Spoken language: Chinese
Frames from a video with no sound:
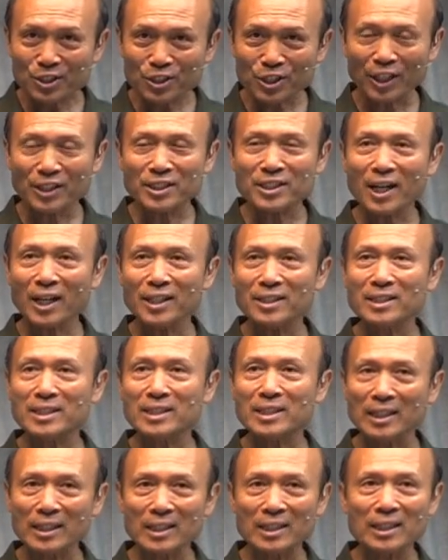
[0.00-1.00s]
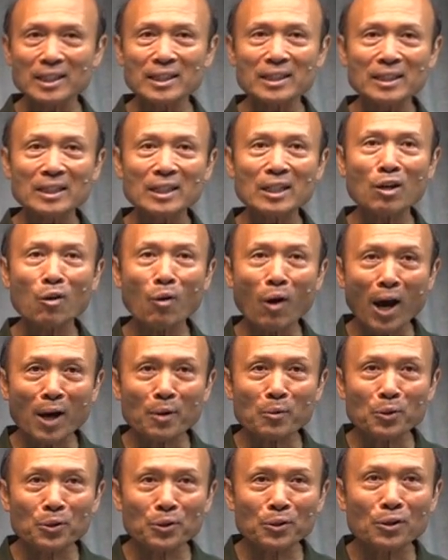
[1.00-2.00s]
神在喜乐而
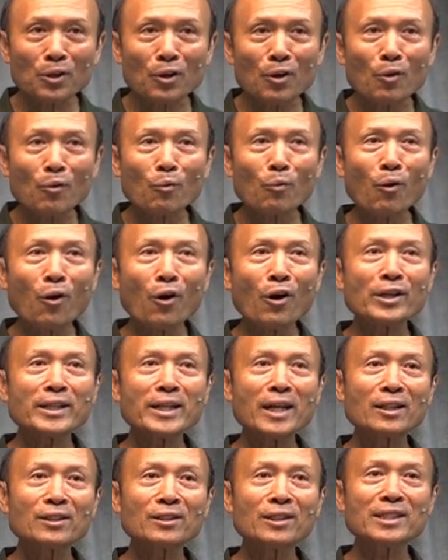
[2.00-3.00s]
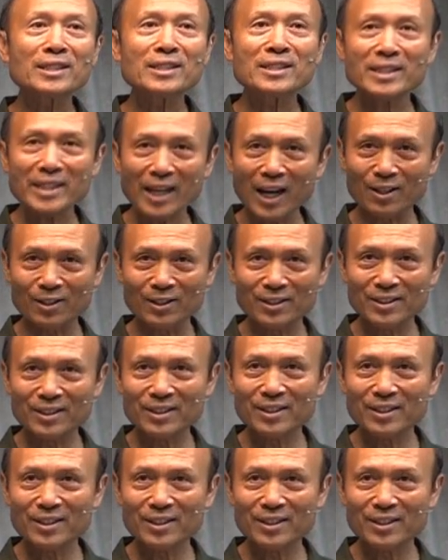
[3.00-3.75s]
欢呼，我也可以笑，